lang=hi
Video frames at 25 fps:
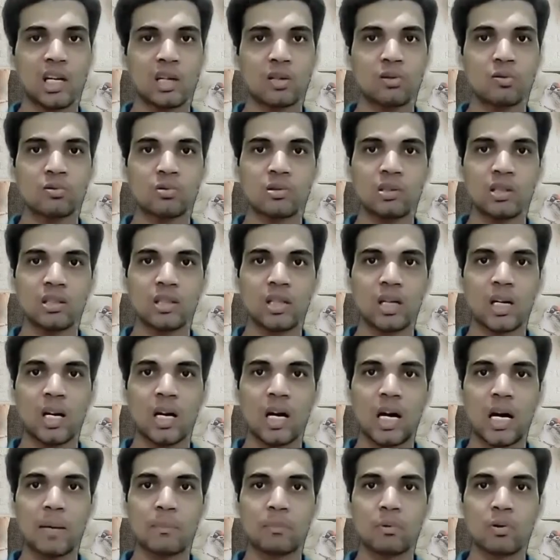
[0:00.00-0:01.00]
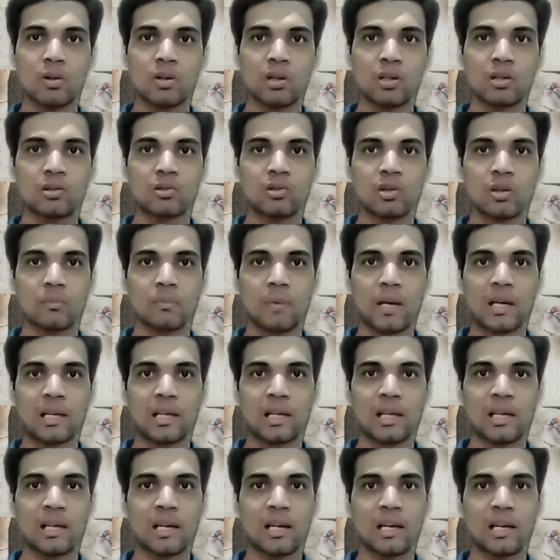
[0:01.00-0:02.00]
ठीक उसी तरह आपको किशोक
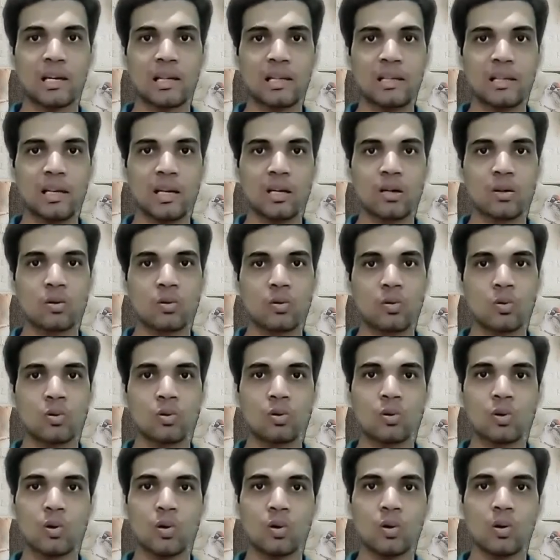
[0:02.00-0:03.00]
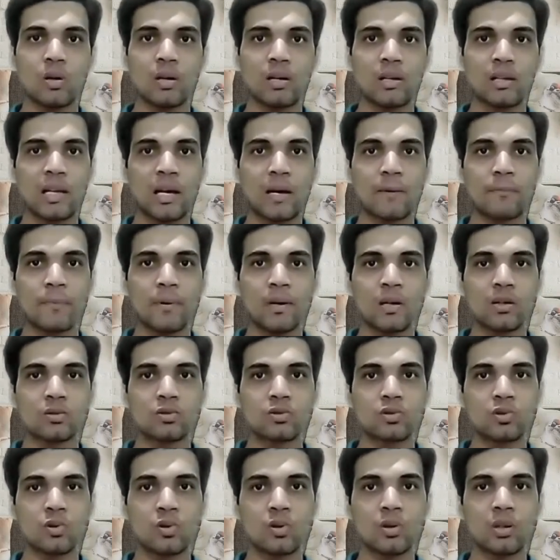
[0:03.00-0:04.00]
बैंकिंग के लिए खुद को या फिर
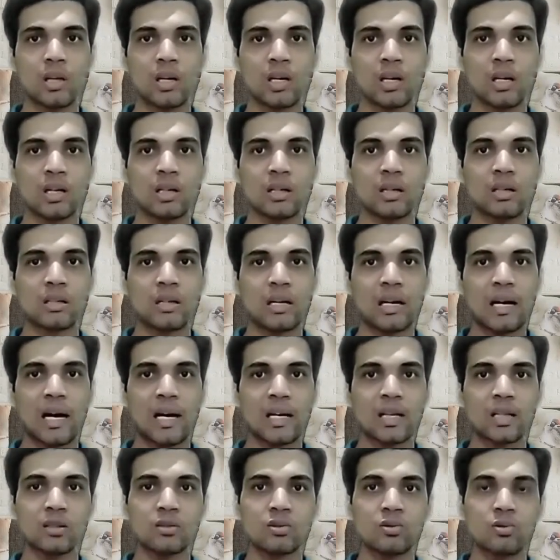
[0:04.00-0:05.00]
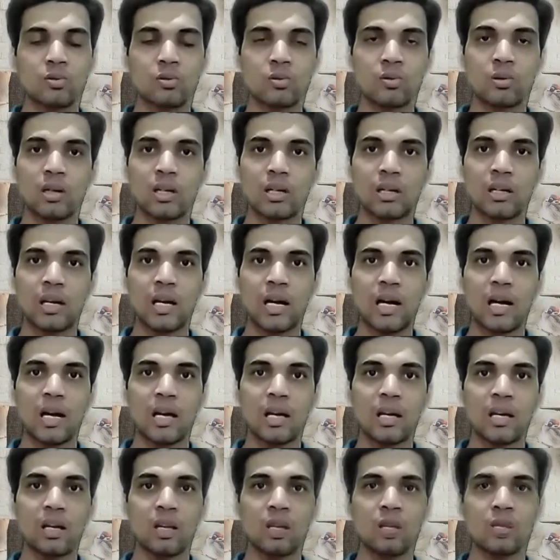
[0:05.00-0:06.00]
जो यह कार्य शुरू कर
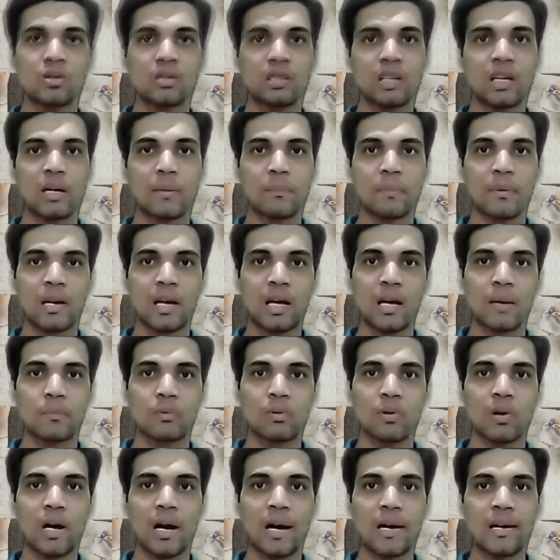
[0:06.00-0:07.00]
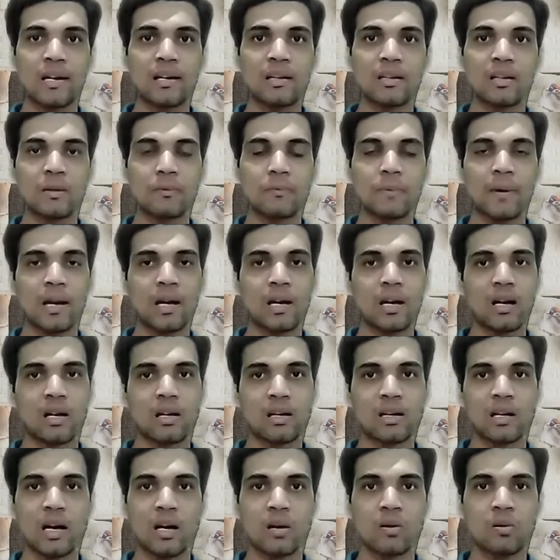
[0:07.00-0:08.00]
रहा है उसे अपने आप को आइडेंटिफाई
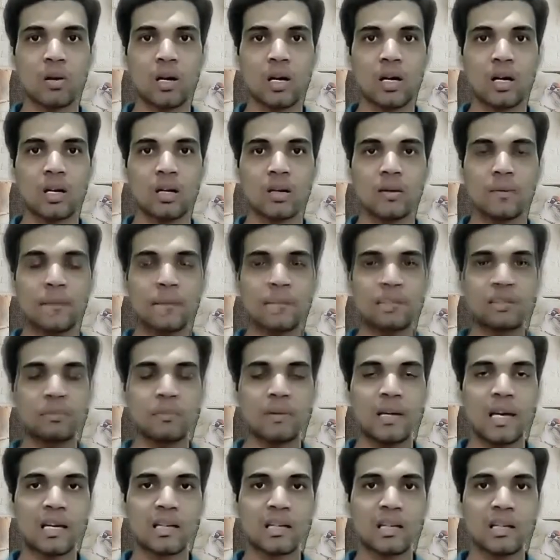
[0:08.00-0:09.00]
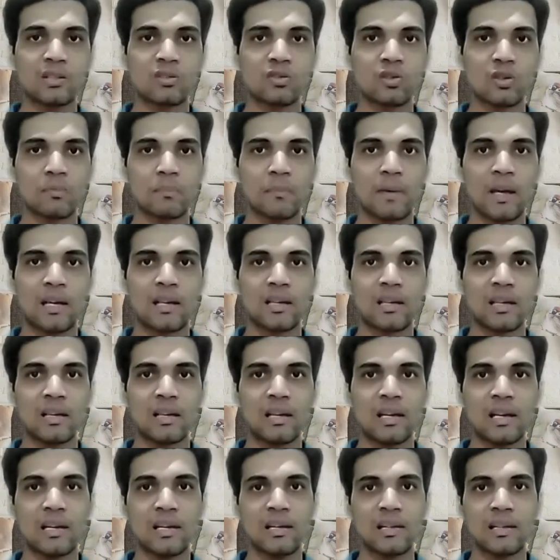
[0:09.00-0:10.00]
करना होगा एसबीआई किशोक
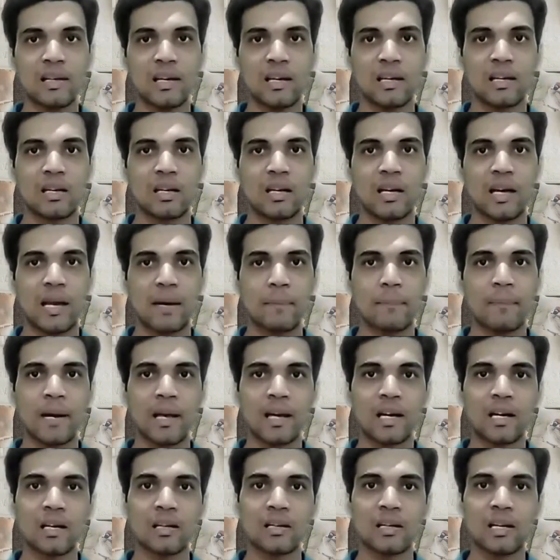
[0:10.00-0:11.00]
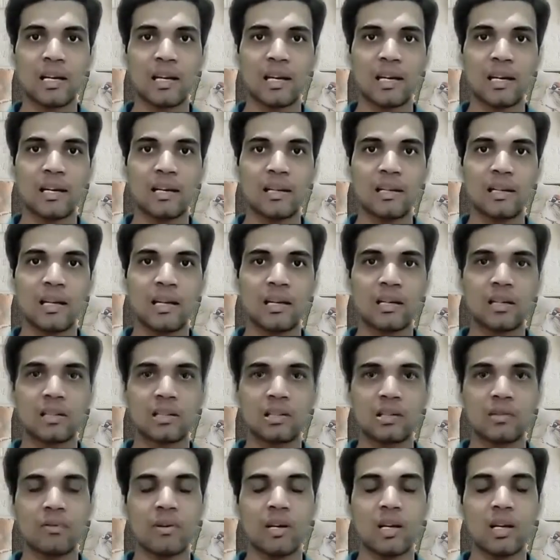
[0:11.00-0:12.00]
बैंकिंग के लिए अप्लाई करने के लिए
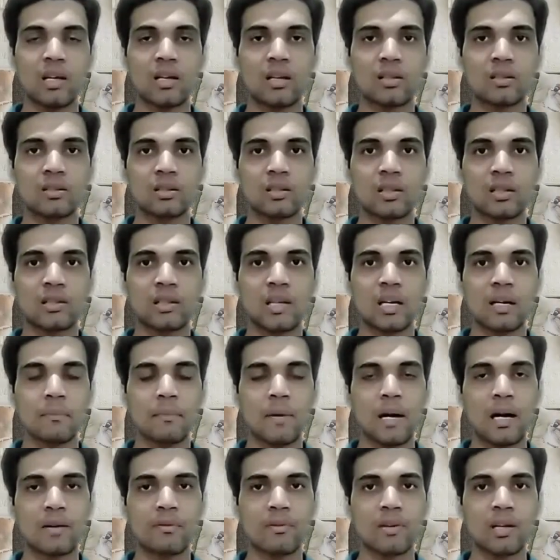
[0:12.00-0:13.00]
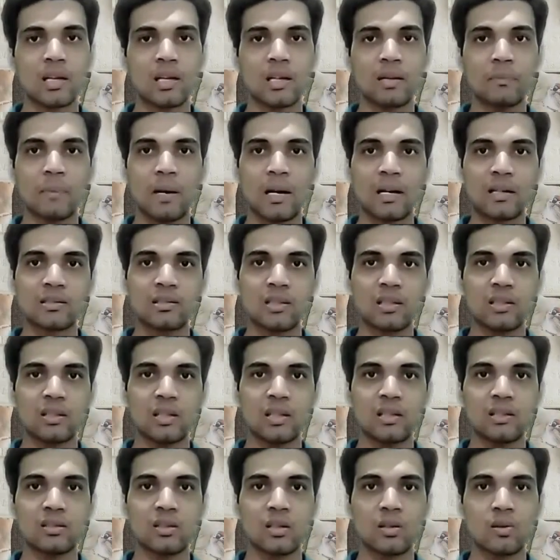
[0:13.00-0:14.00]
दसवीं तथा बारहवीं की
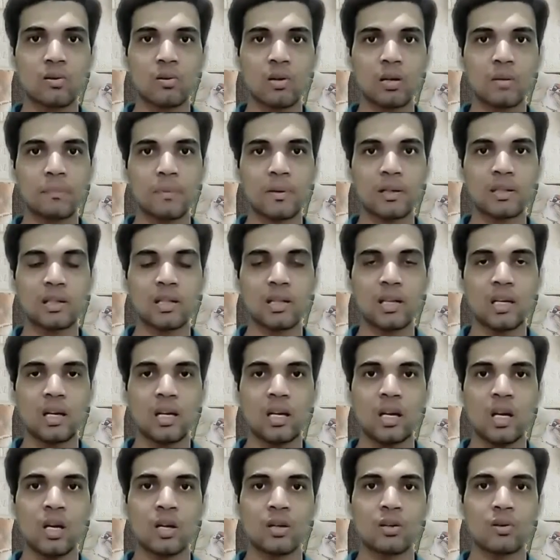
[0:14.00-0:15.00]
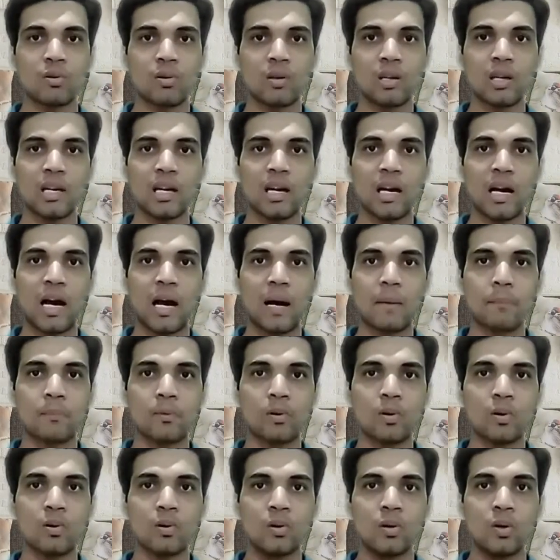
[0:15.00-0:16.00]
मार्कशीट की ज़रूरत पड़ती है क्योंकि
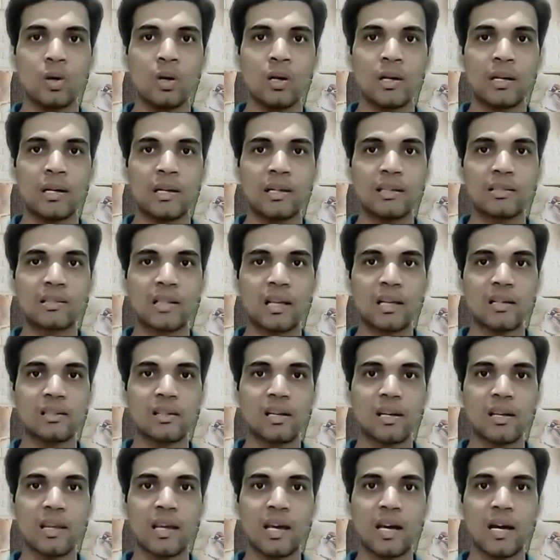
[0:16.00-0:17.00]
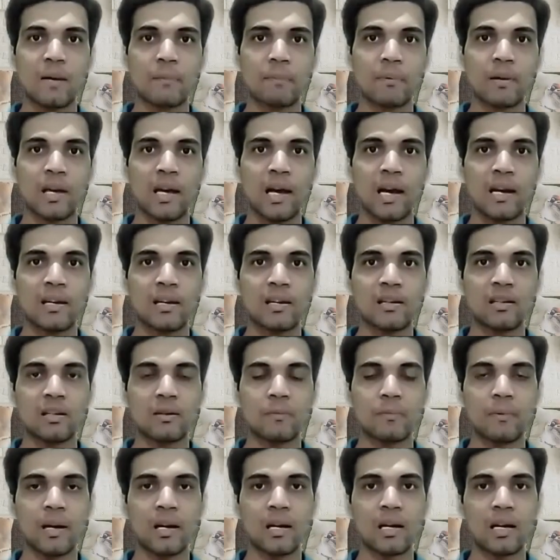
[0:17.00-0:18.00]
आपको इसके जरिए आपके
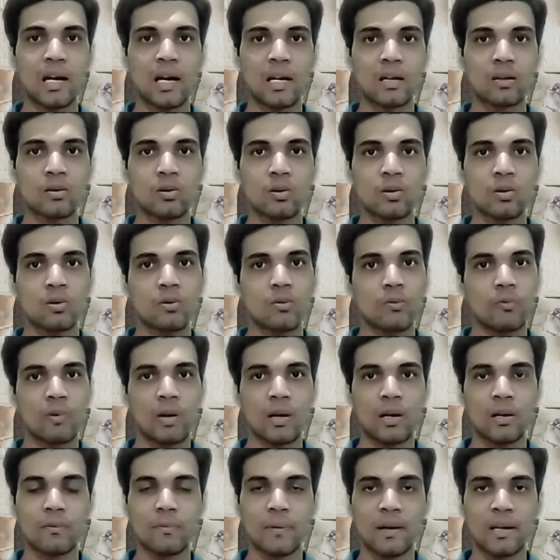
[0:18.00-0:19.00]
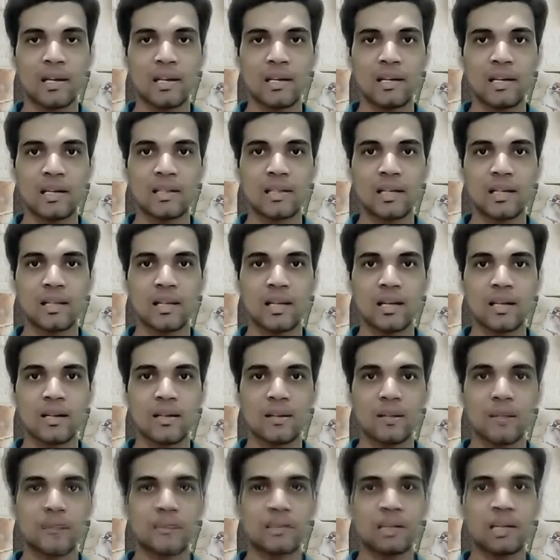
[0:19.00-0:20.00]
आइडेंटिफाई कार को वेरीफाई किया जाता
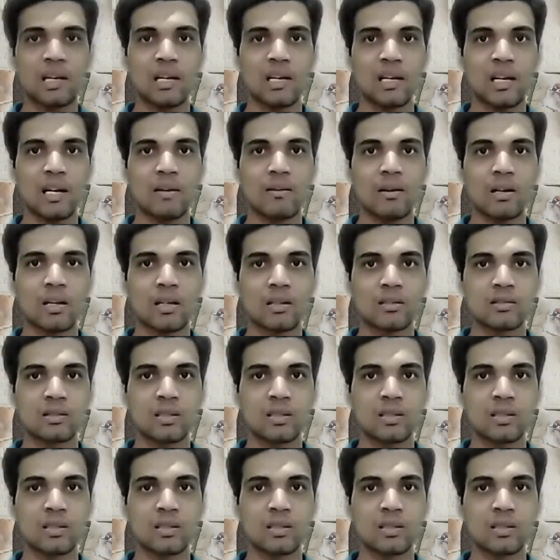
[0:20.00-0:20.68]
है इसके अलावा